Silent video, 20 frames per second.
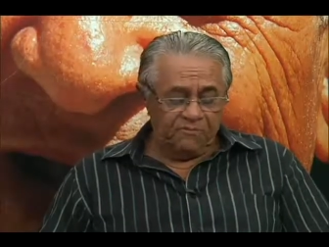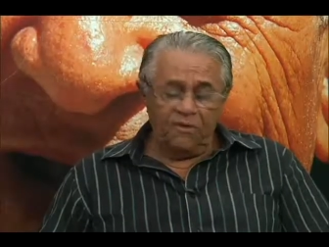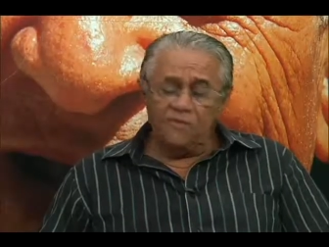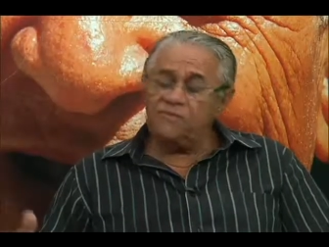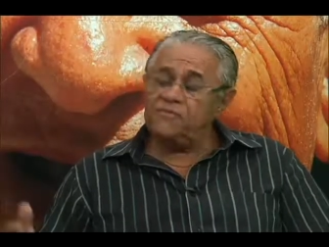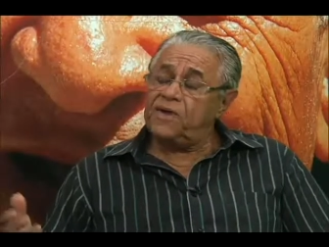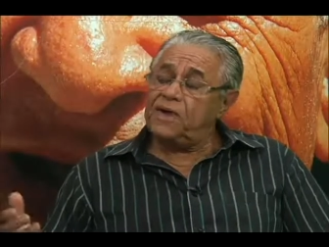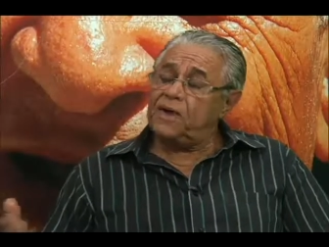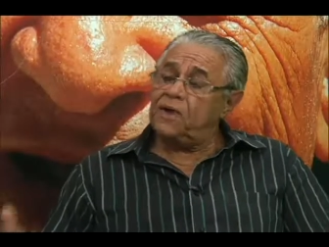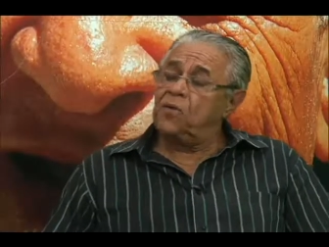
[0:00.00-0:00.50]

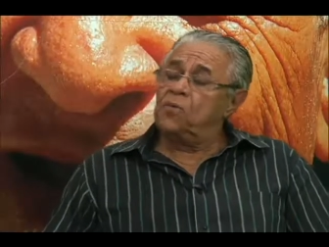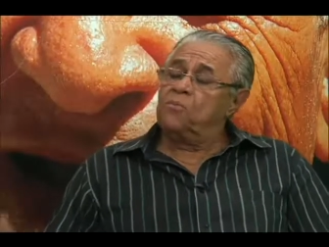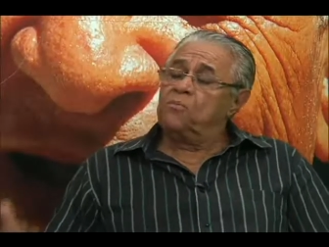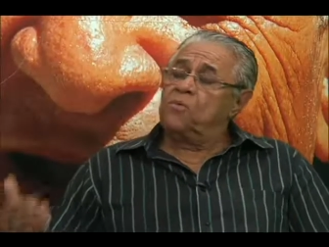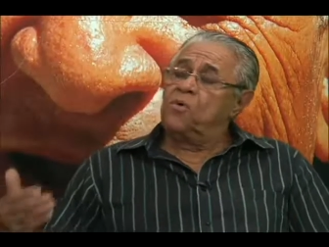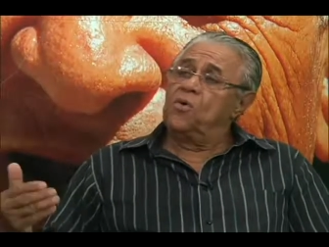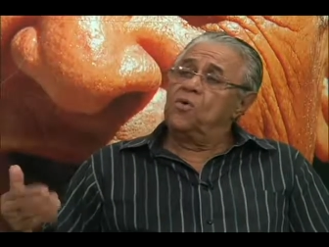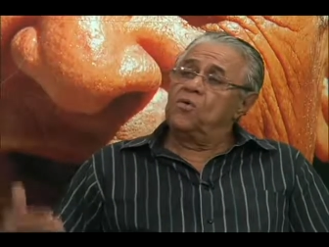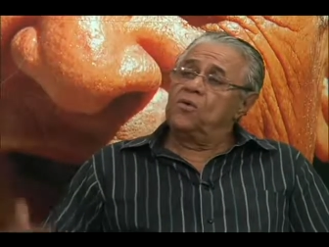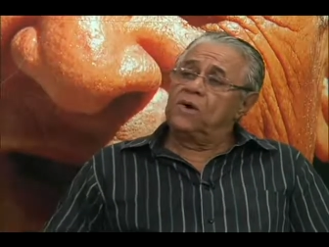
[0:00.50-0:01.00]
Vamos falar um
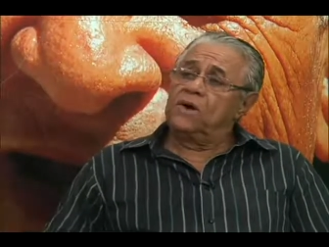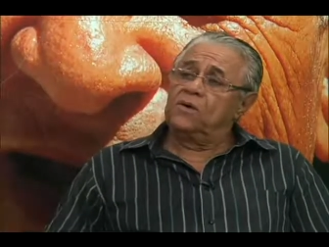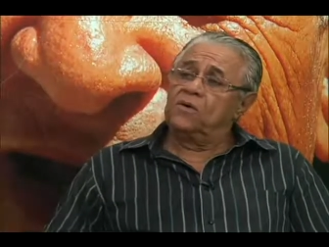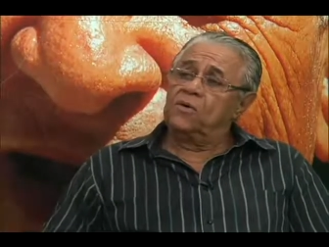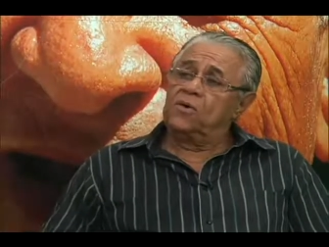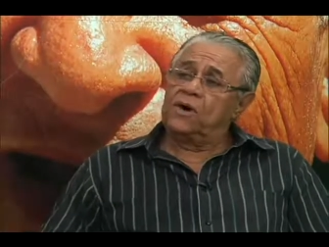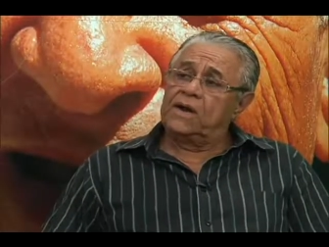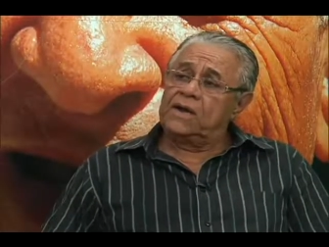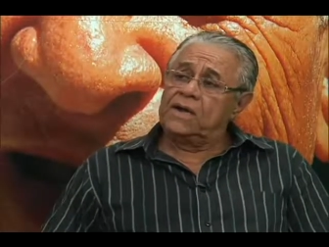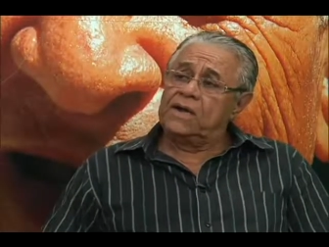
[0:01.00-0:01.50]
pouco
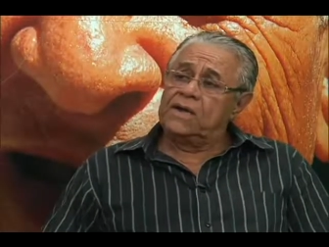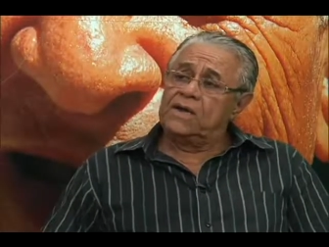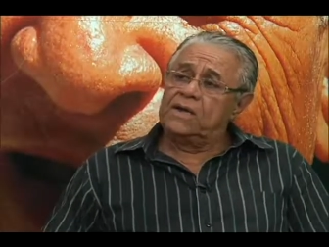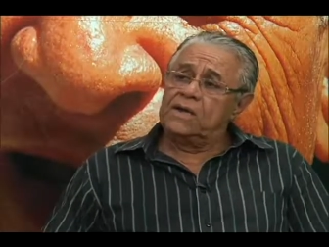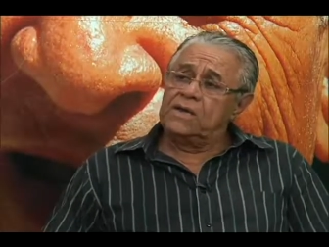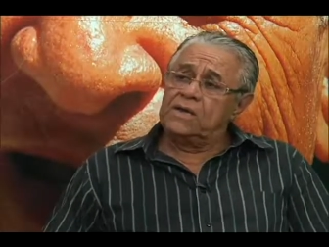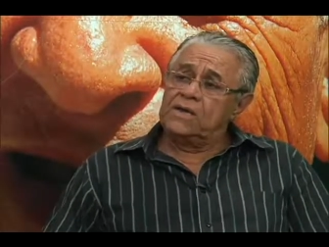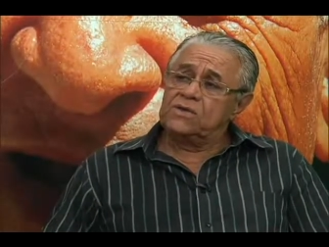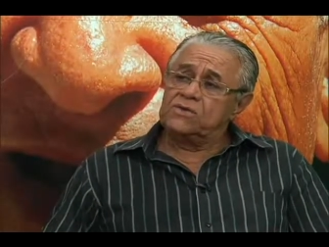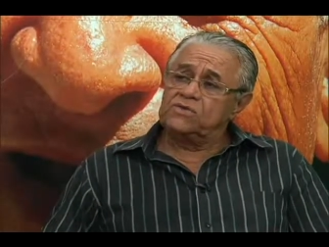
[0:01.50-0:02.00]
agora
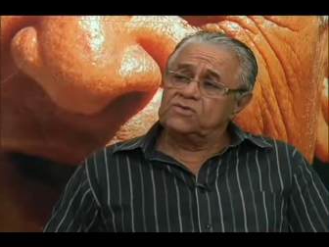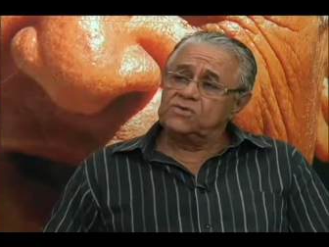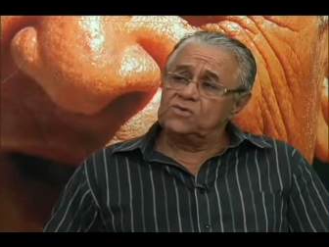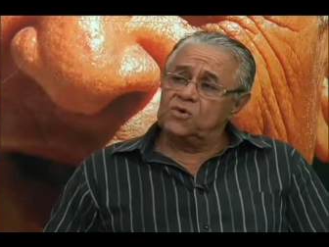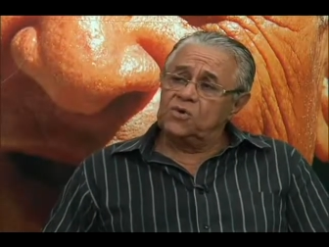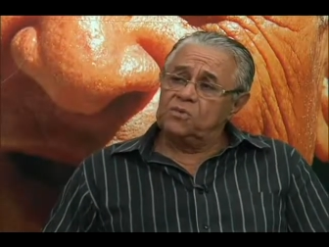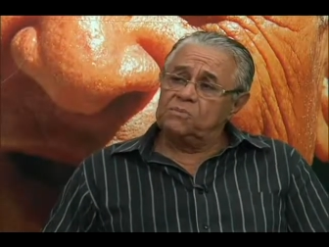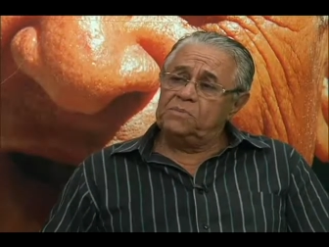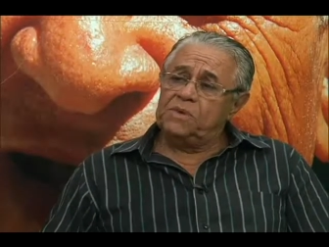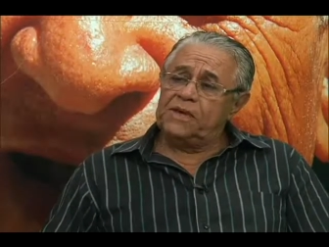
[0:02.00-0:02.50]

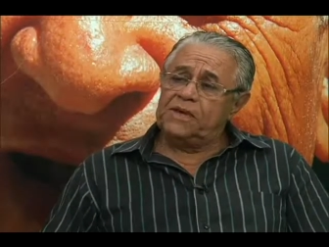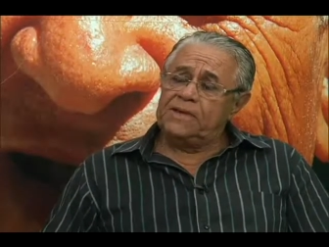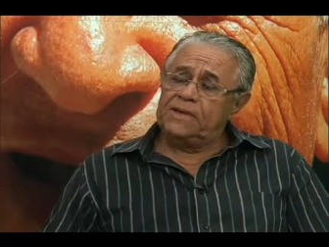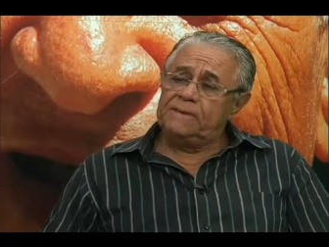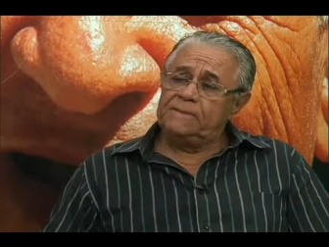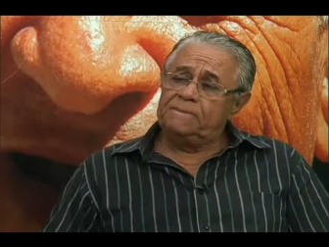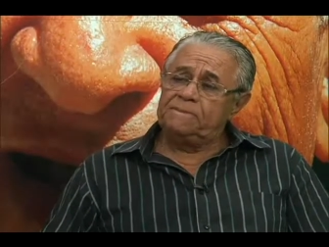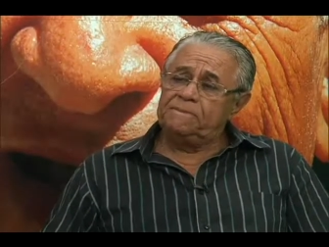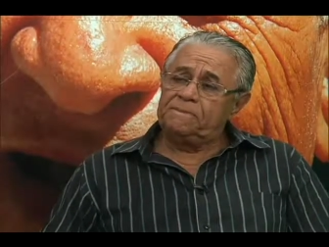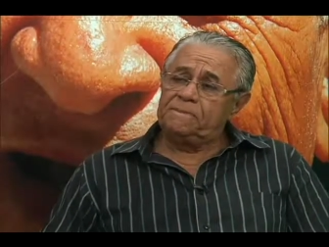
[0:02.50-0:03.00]

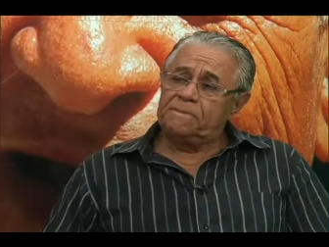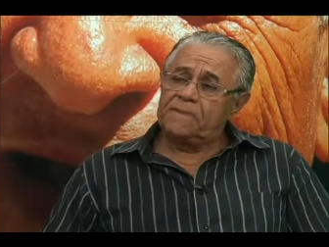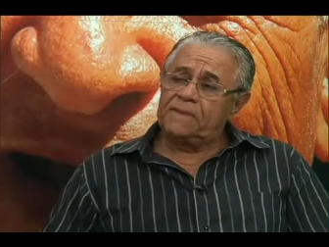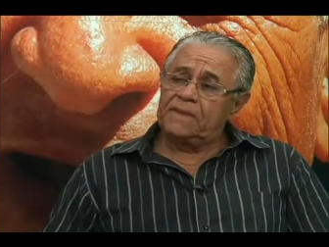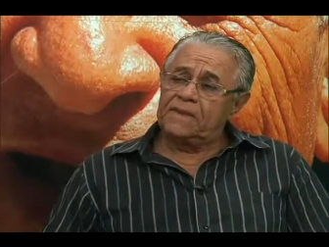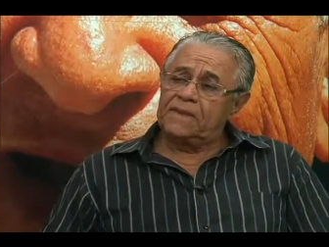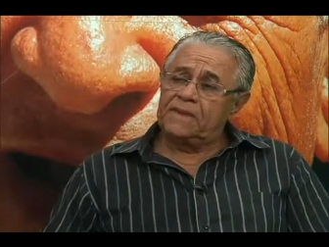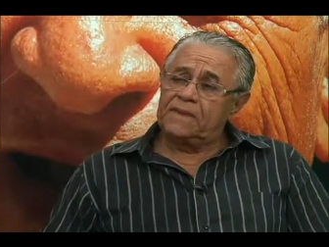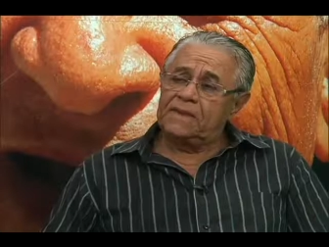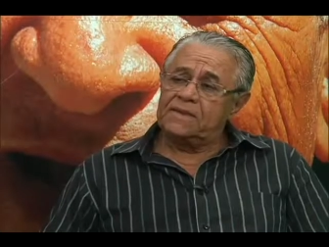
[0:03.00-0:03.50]
sobre
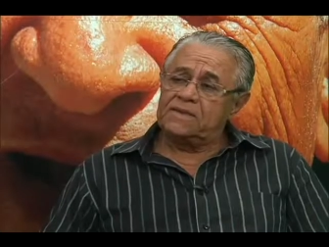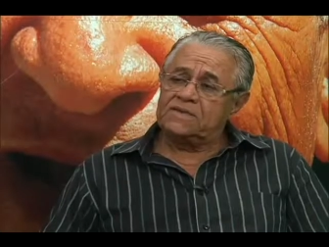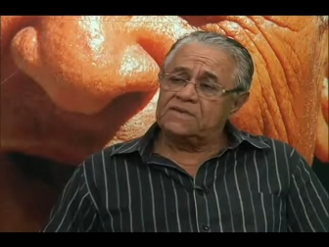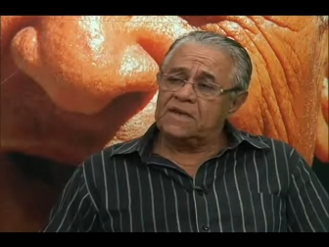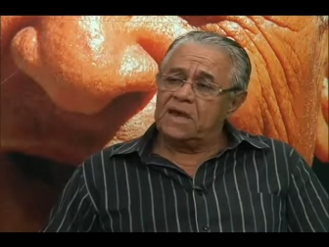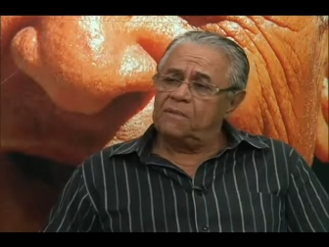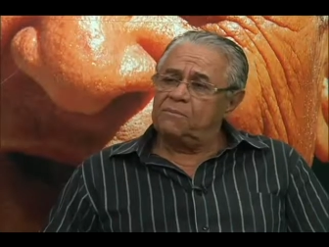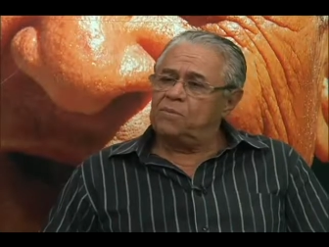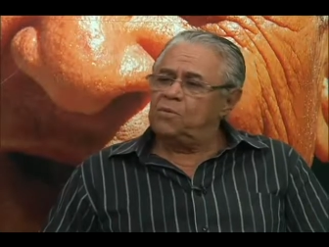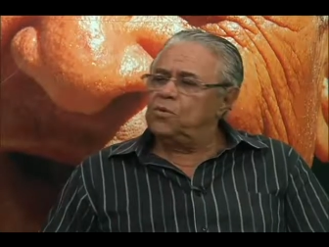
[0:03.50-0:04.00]

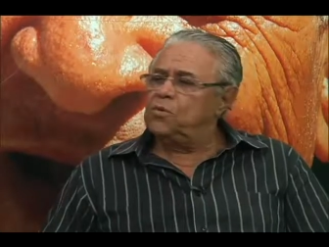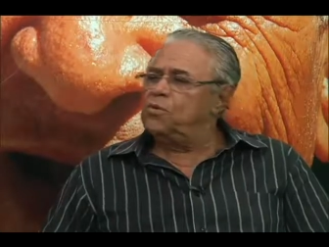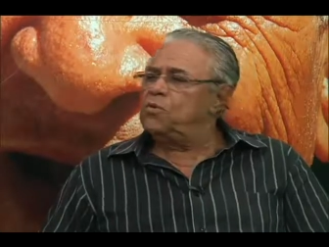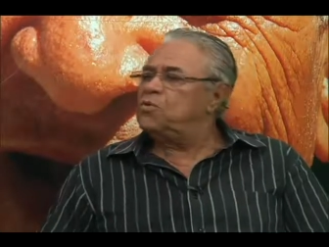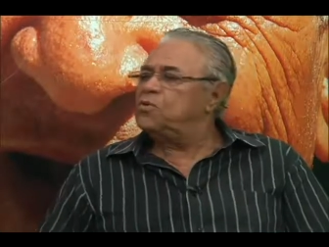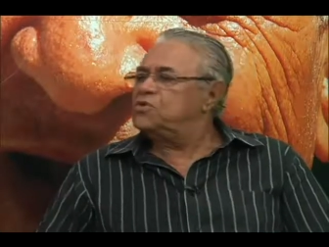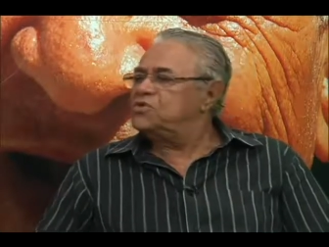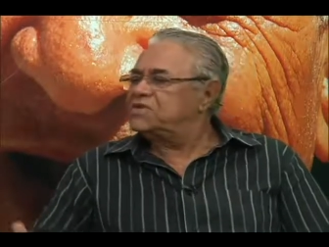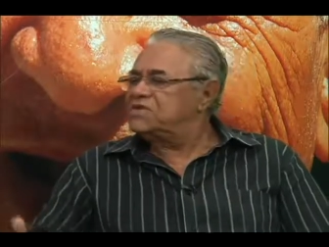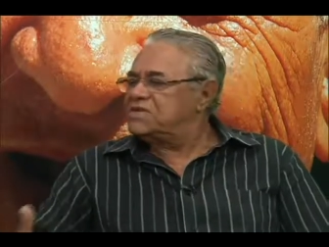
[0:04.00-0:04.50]
Sabu,
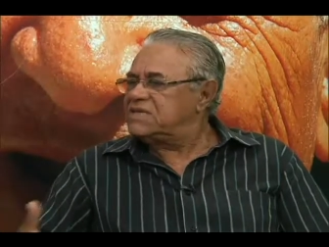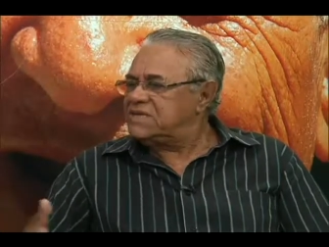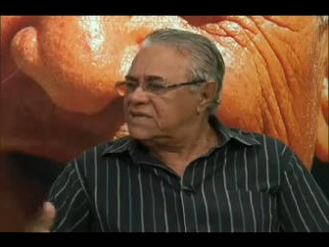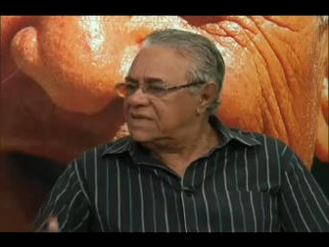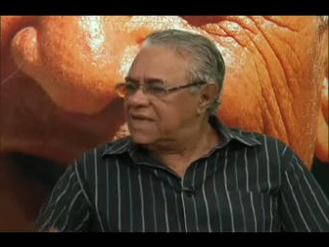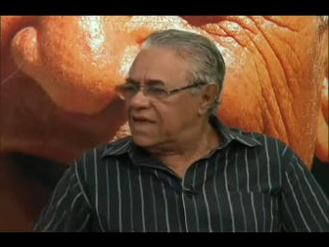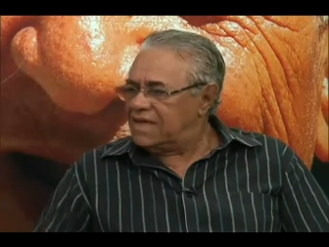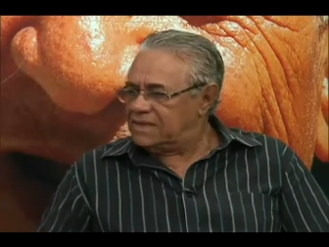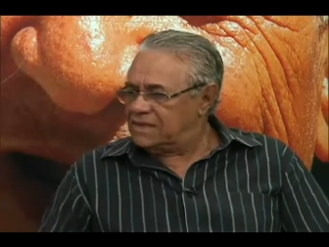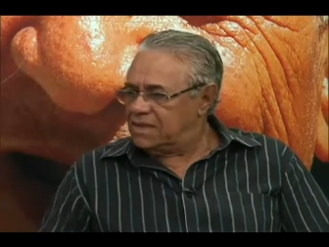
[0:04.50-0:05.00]
o
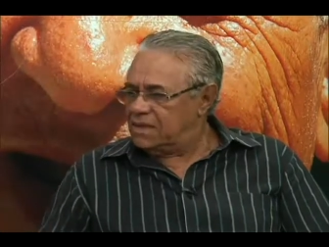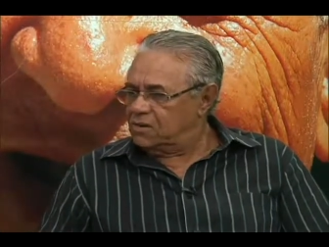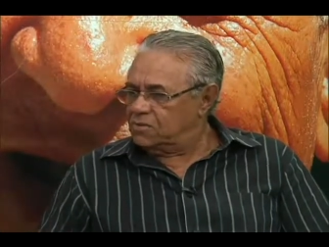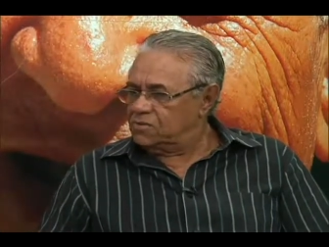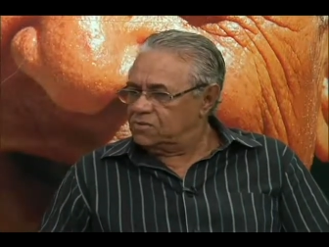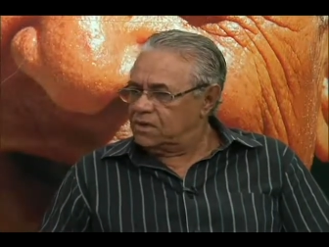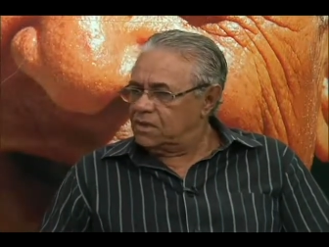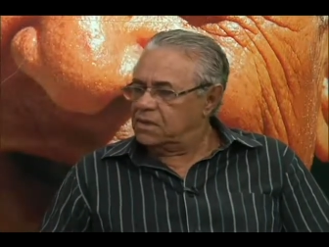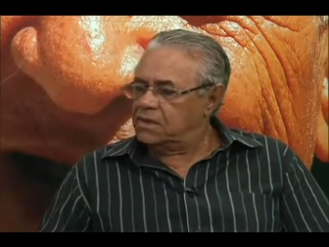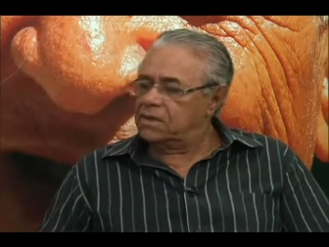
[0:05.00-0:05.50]
cidadão.
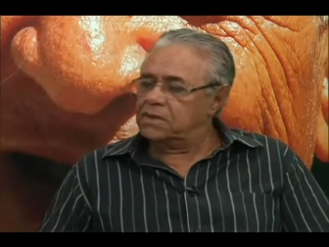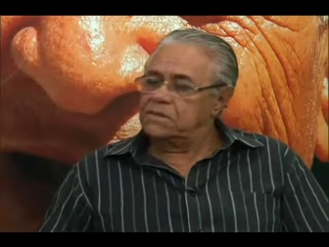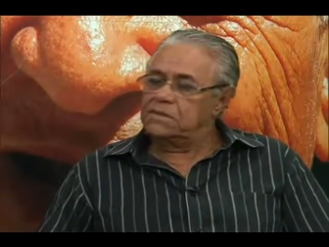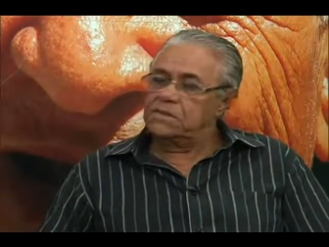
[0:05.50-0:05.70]
Né?